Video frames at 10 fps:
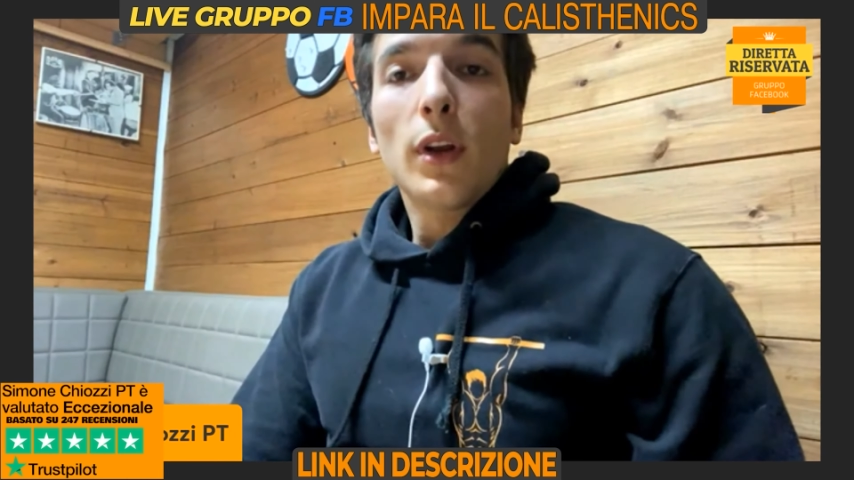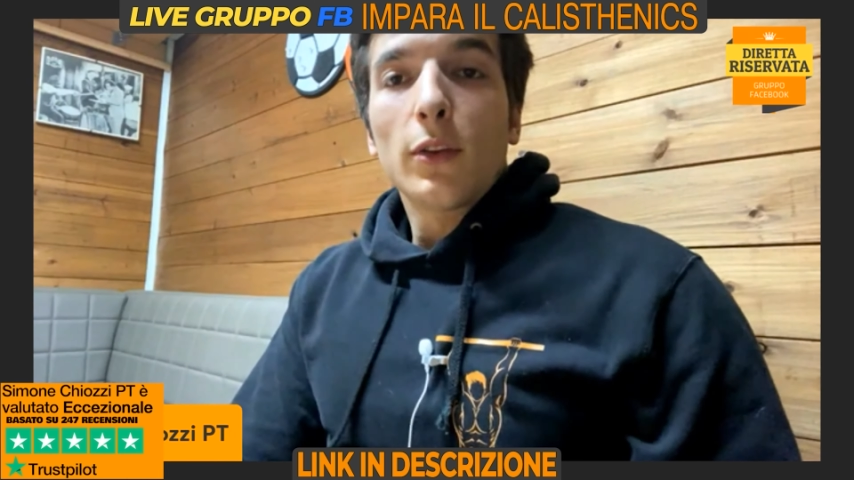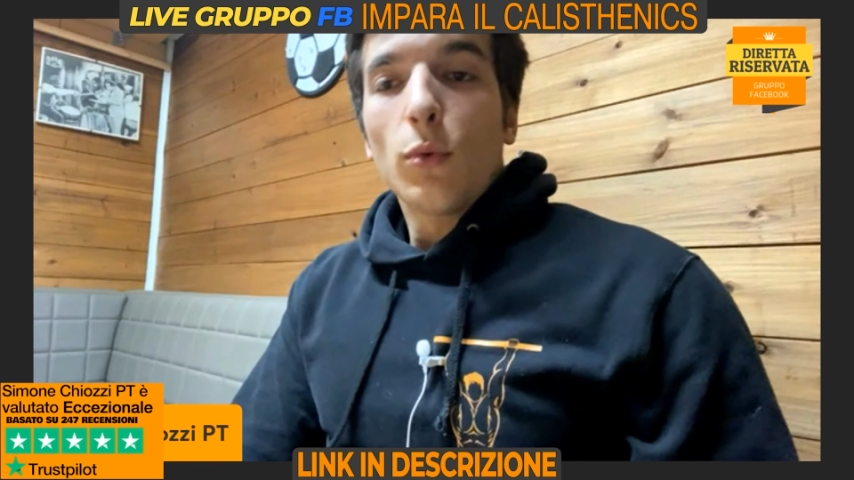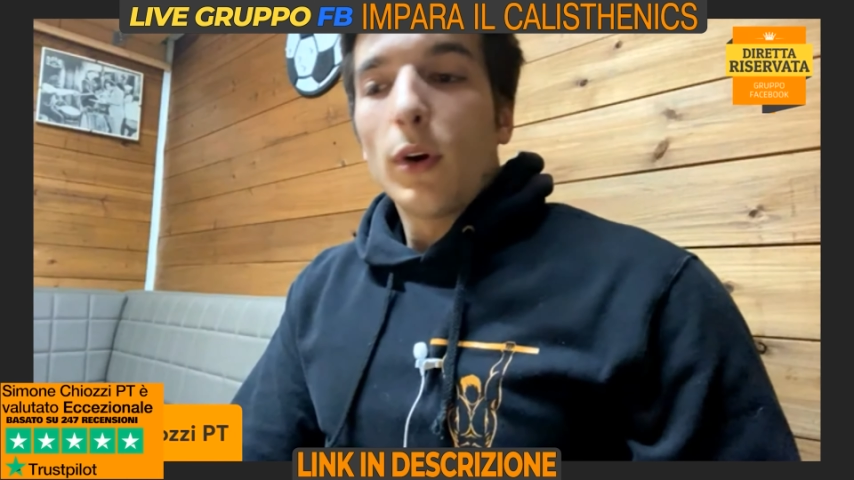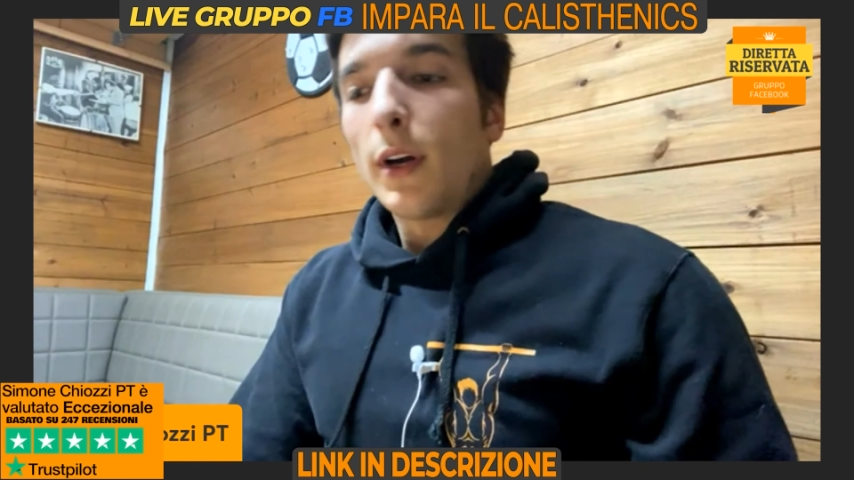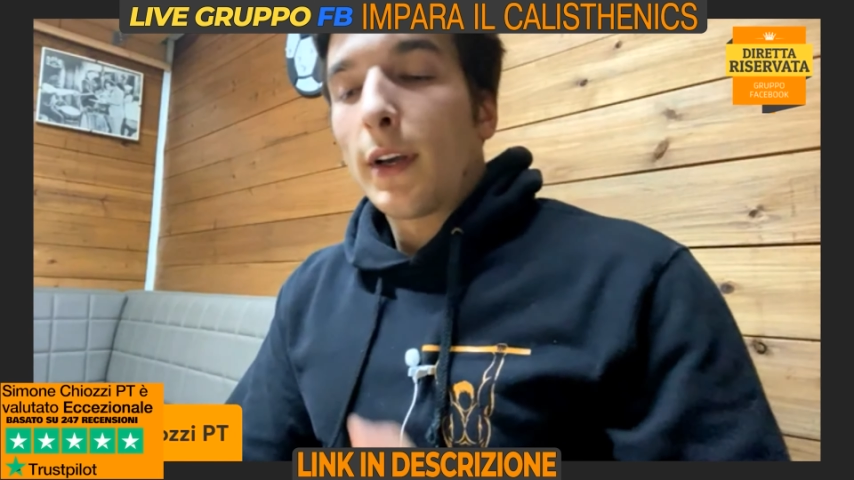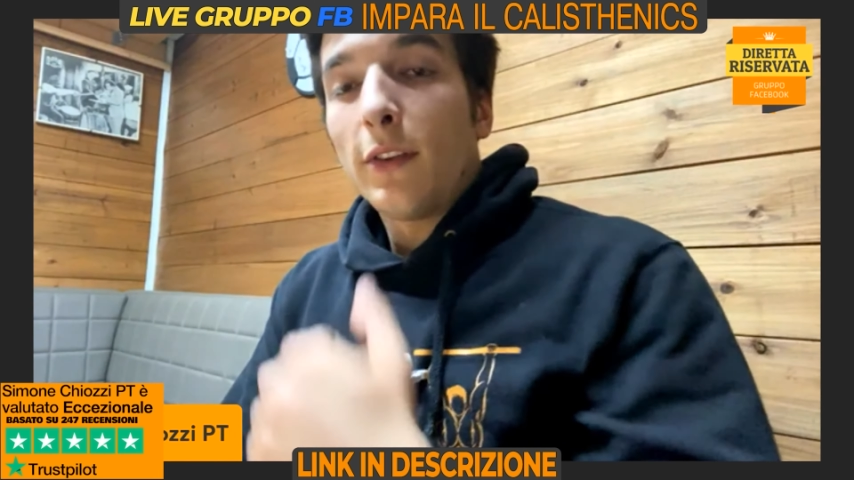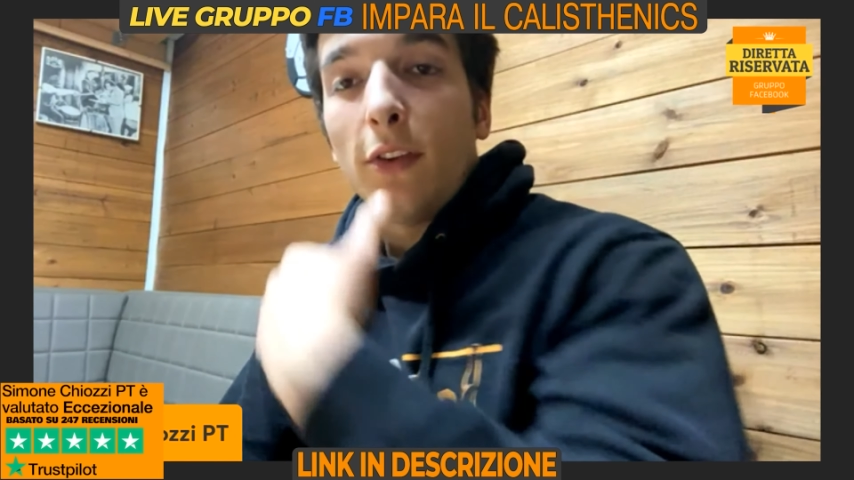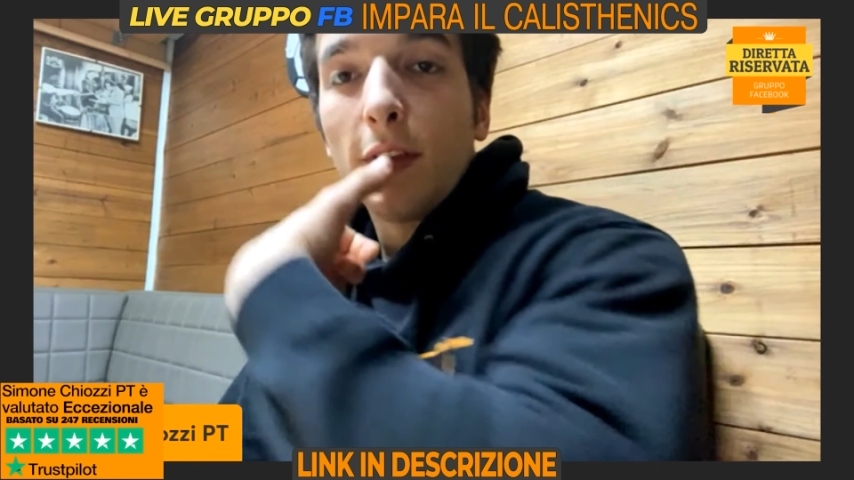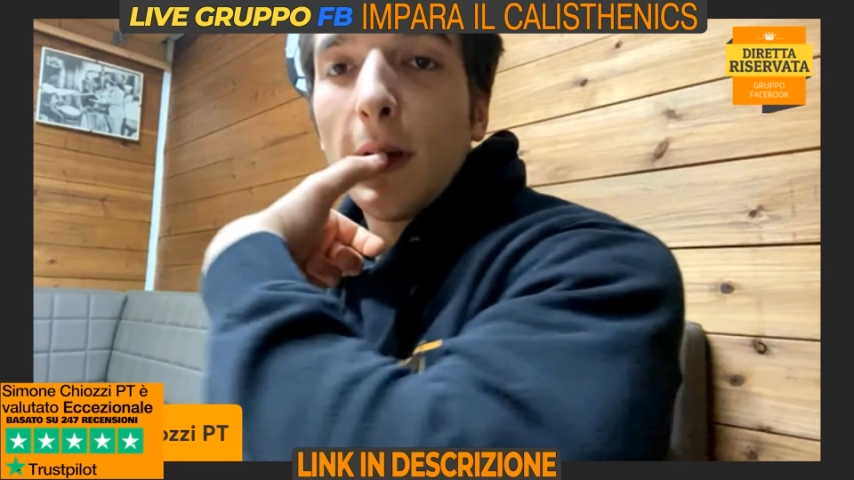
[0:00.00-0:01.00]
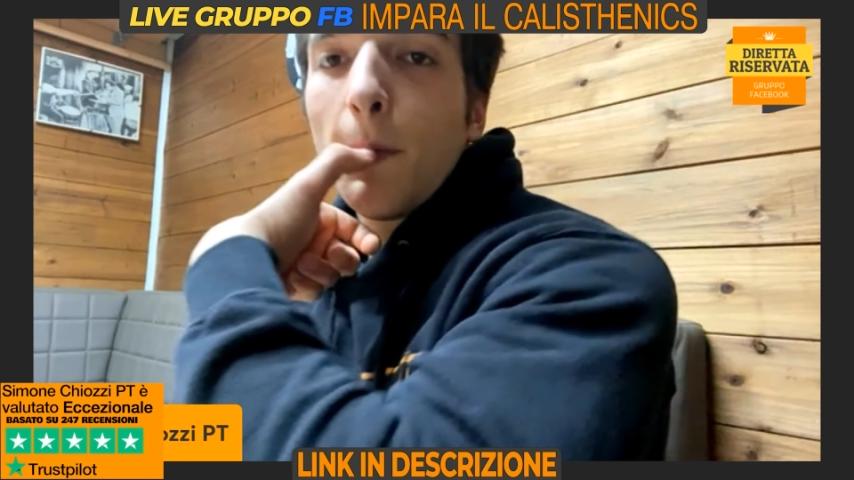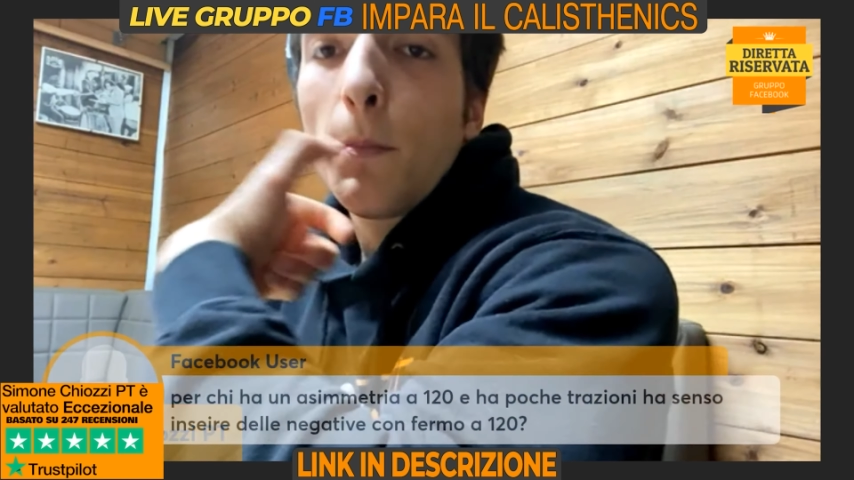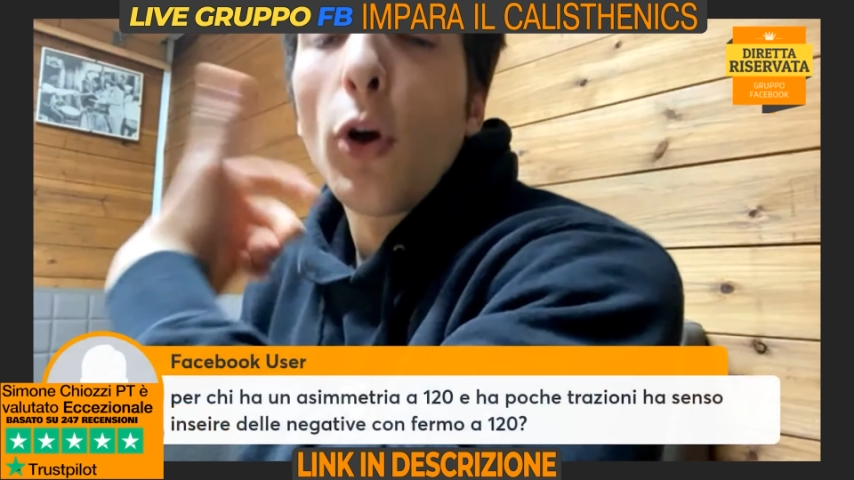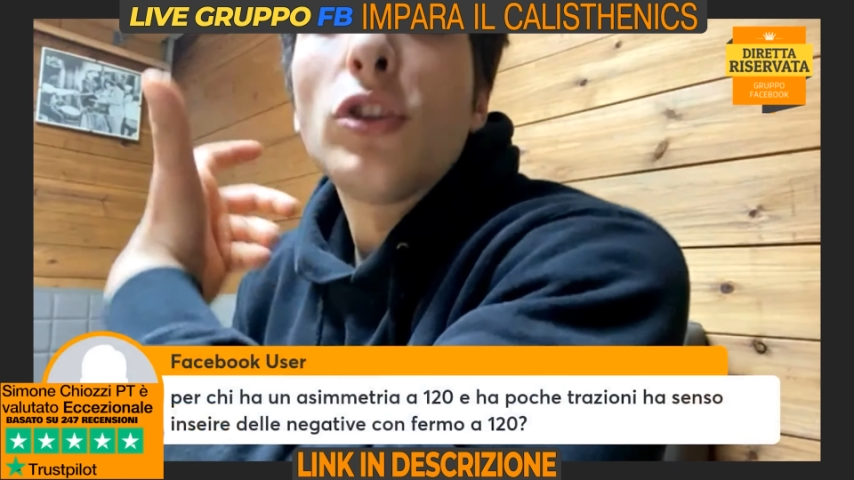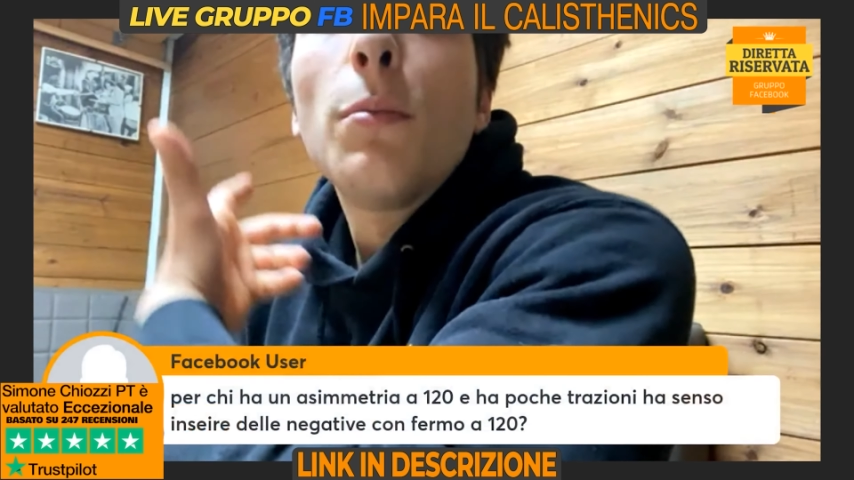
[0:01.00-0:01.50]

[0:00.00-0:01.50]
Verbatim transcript: che è la tua casistica, però ci